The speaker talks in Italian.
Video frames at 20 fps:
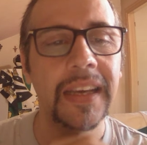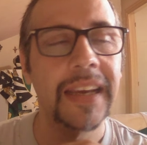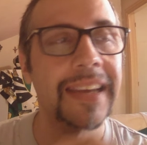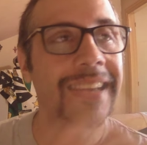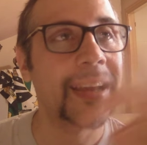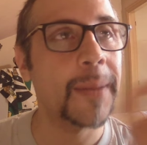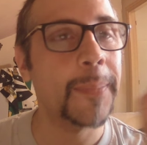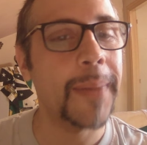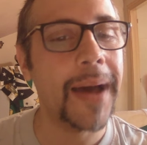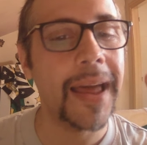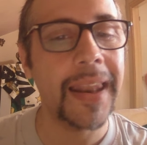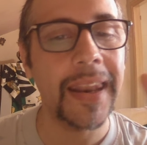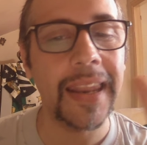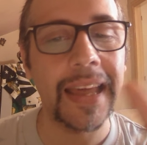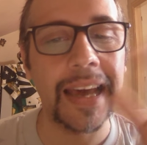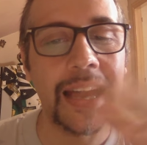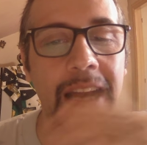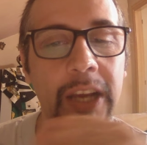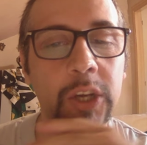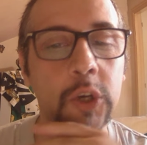
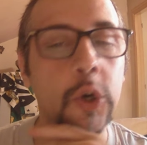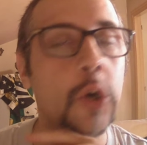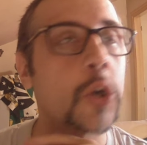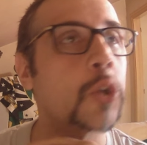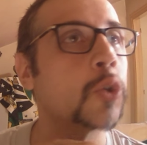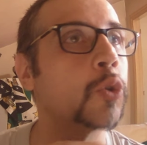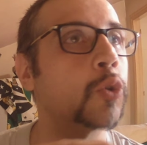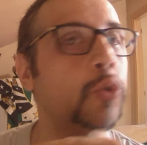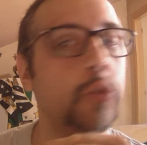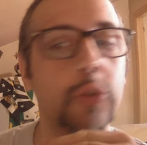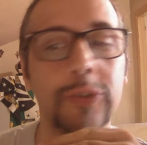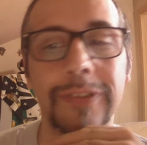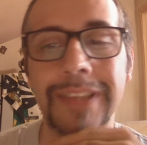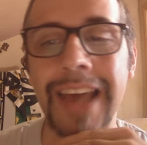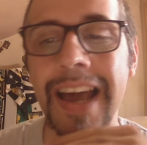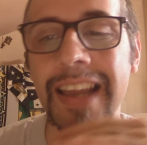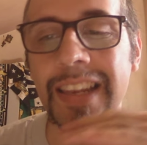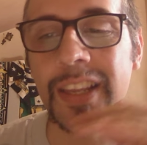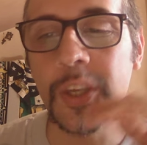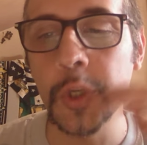Cabal accordo
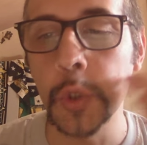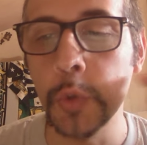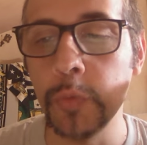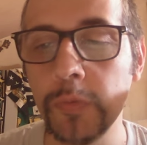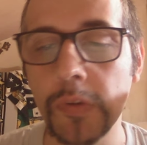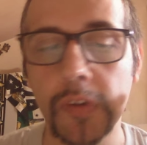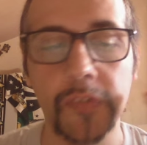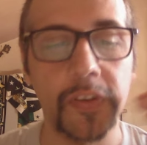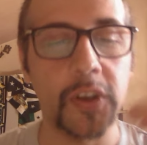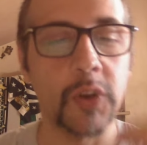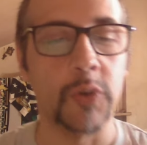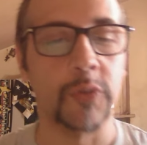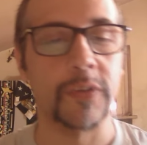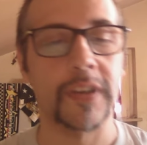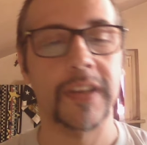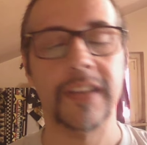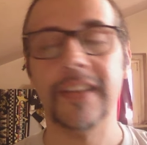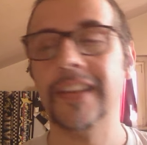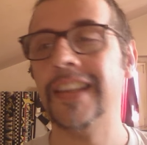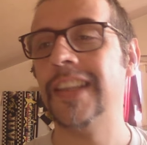totale Juve
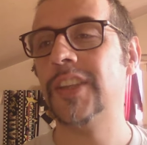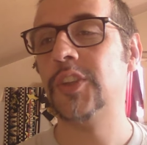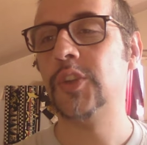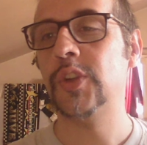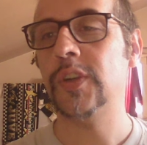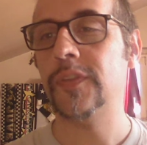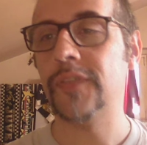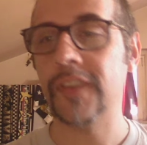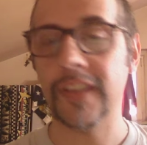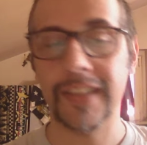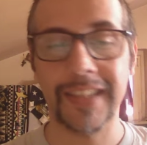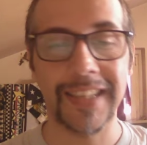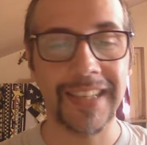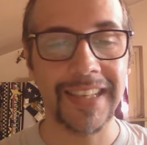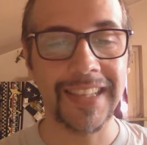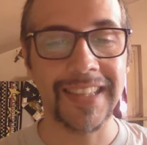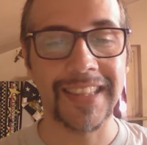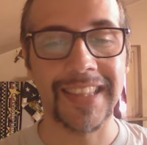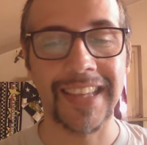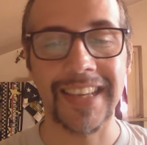Verona, le cifre
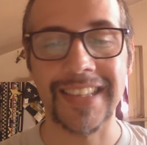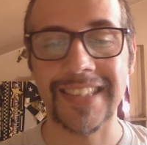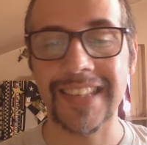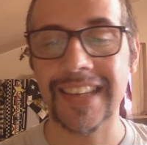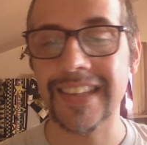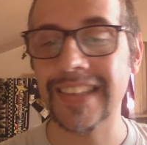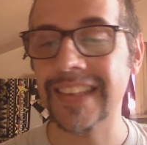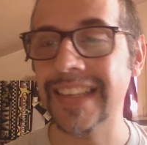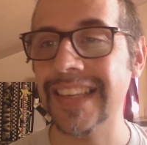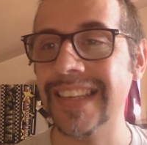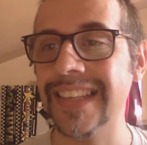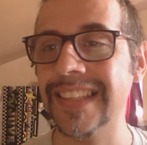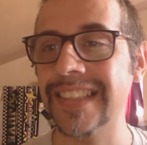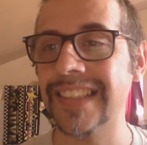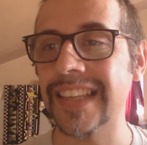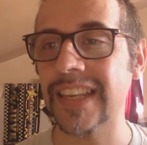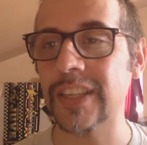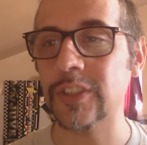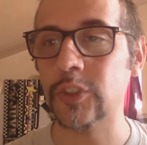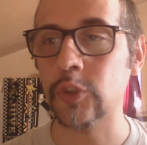dell'intesa,
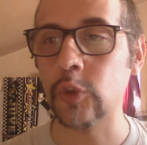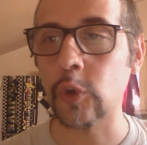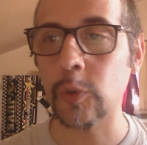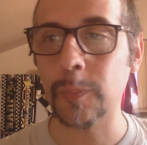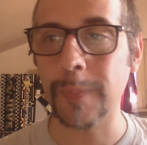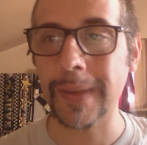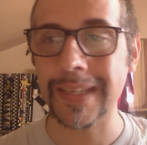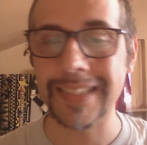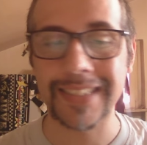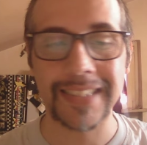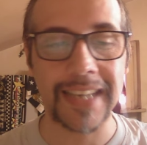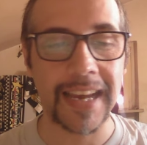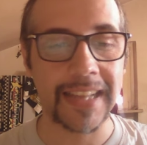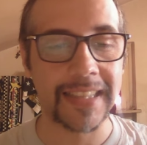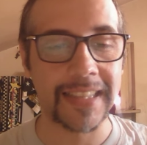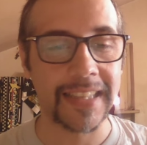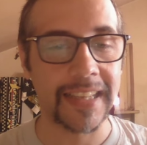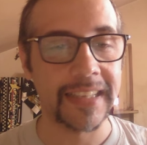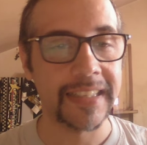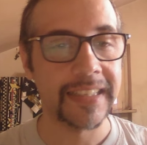Inter
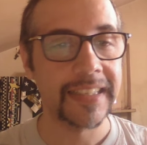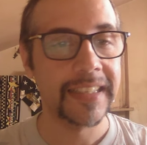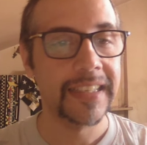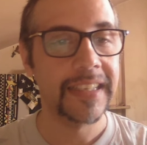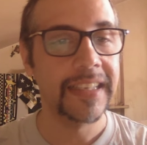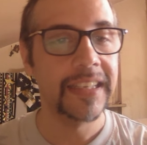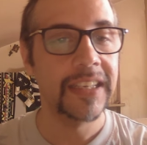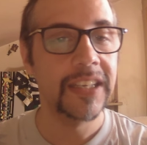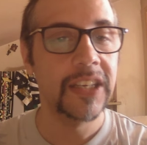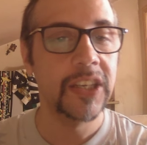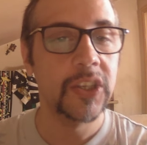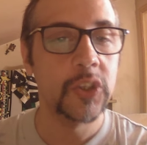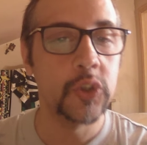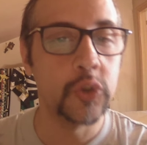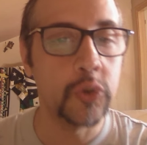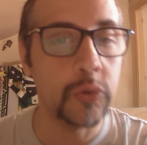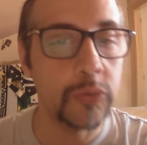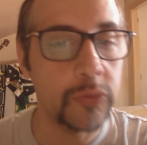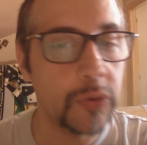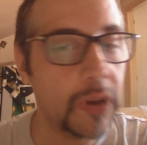sorpassata.
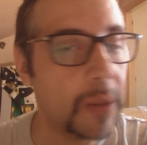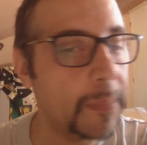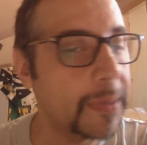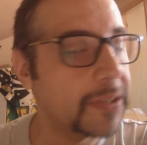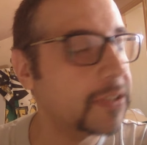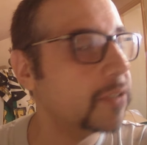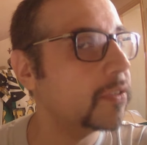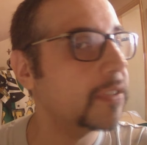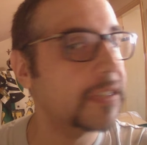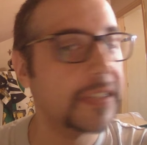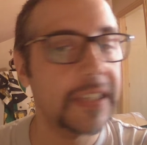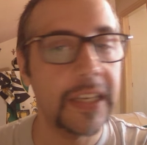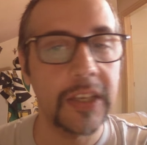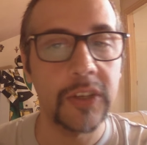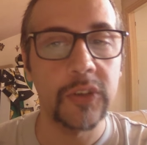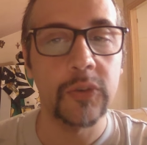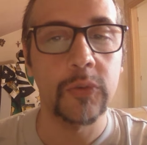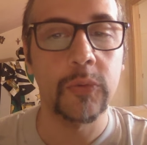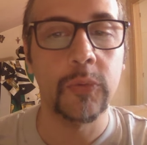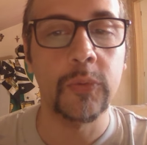Giunto le ha messo al
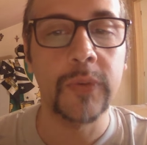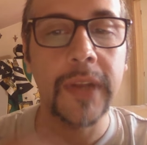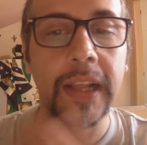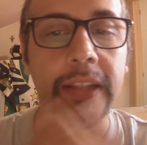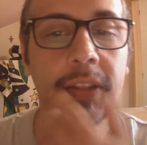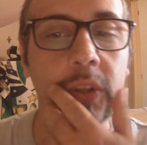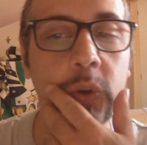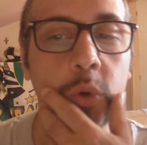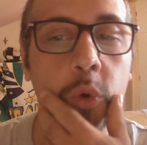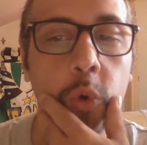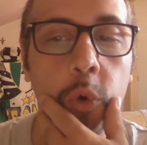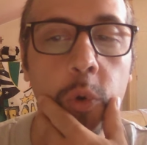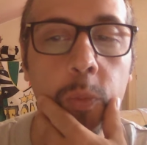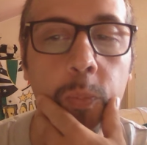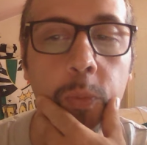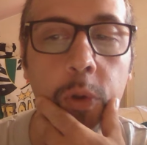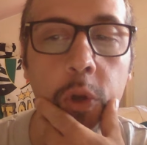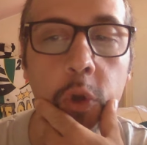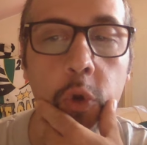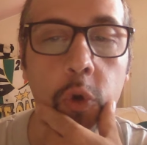segno un altro
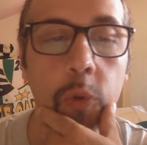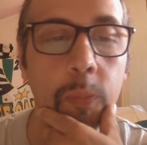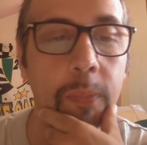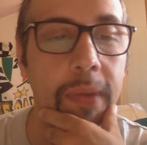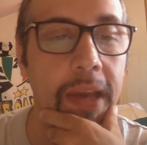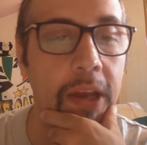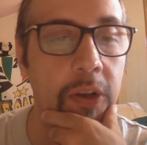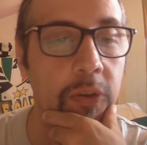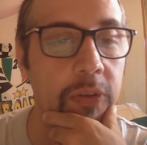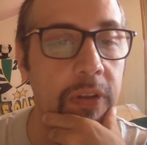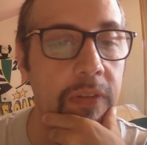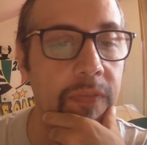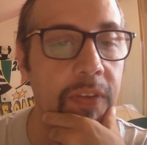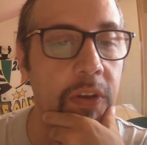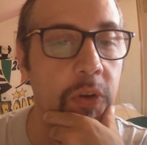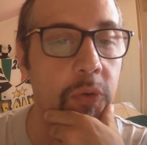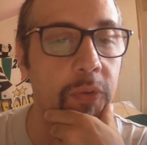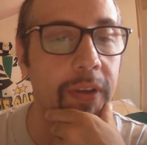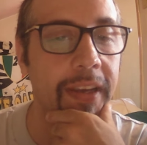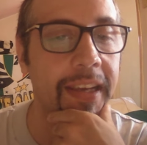colpo, il colombiano del
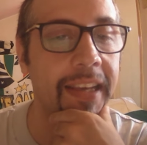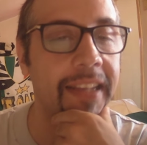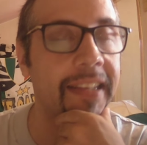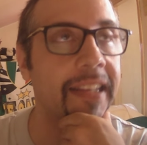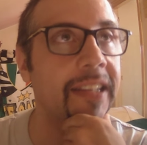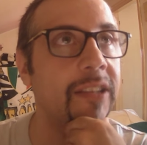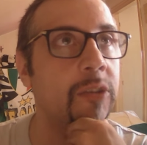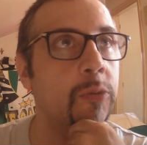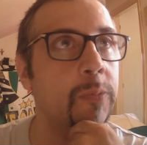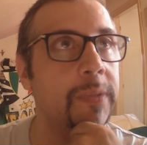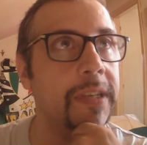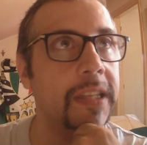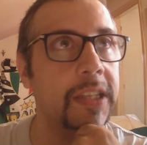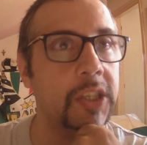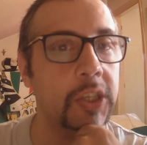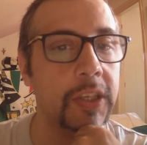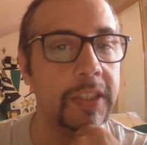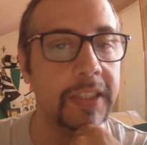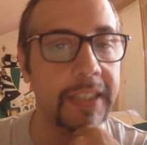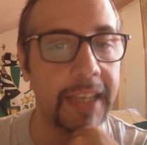Verona che nel
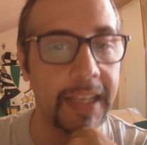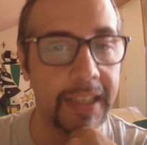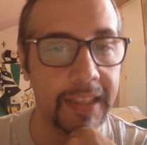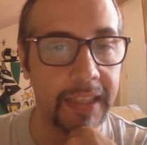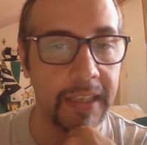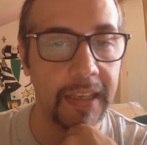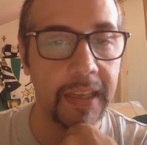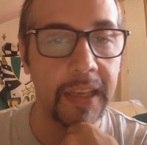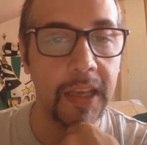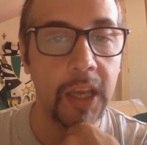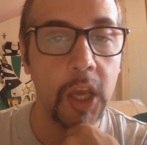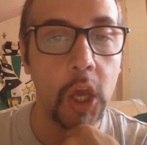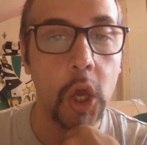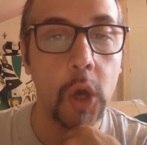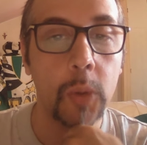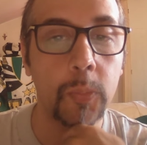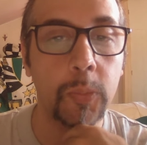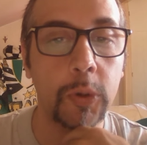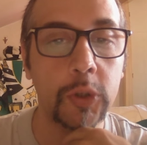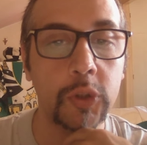2017
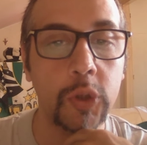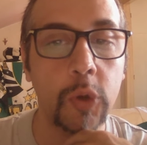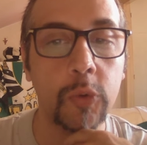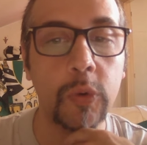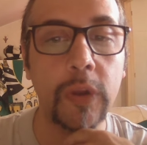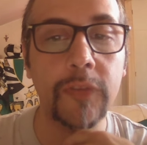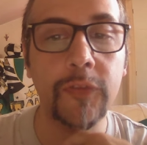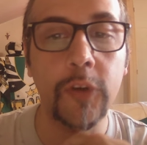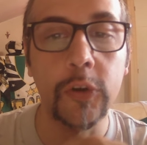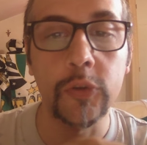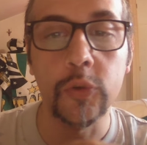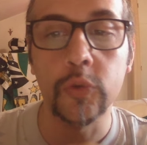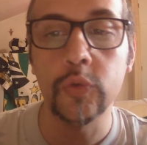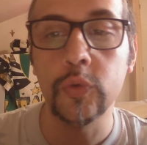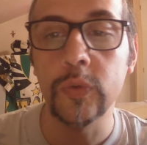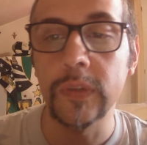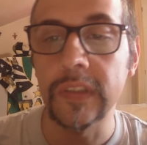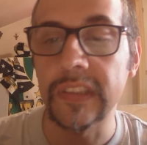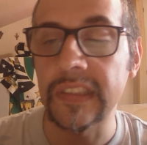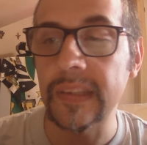postò una foto
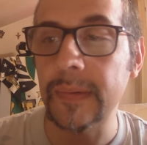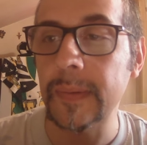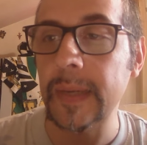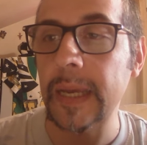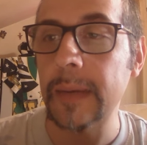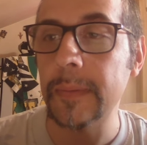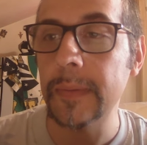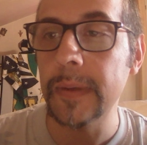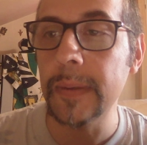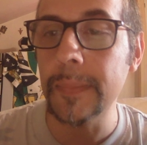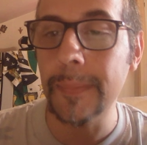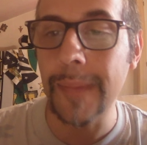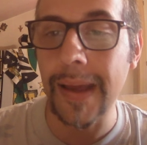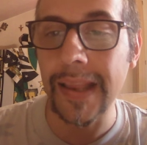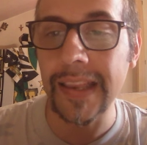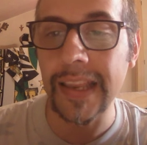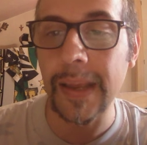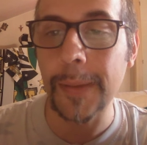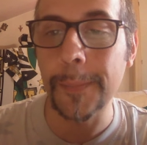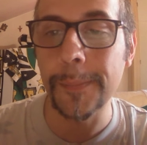su Instagram in
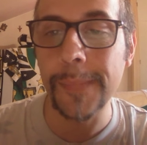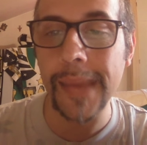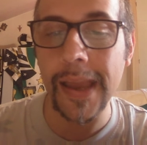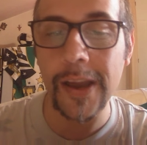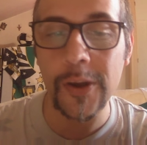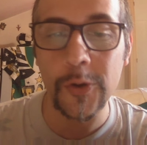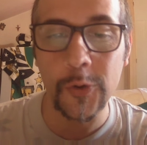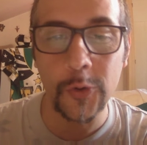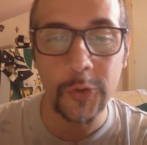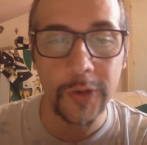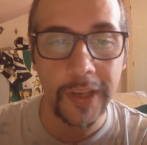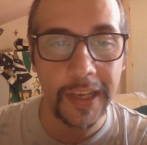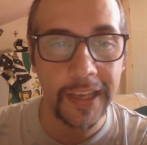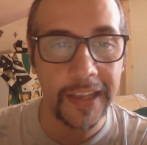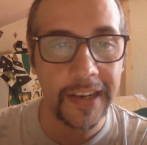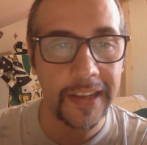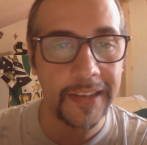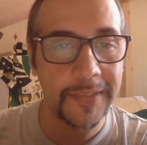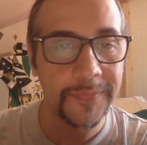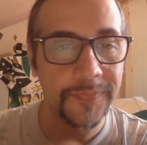maglia
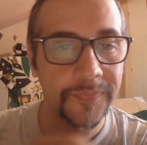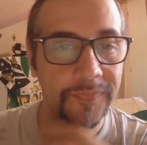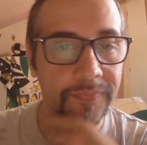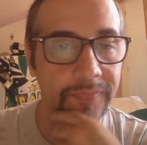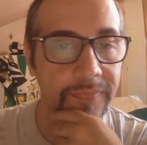bianconera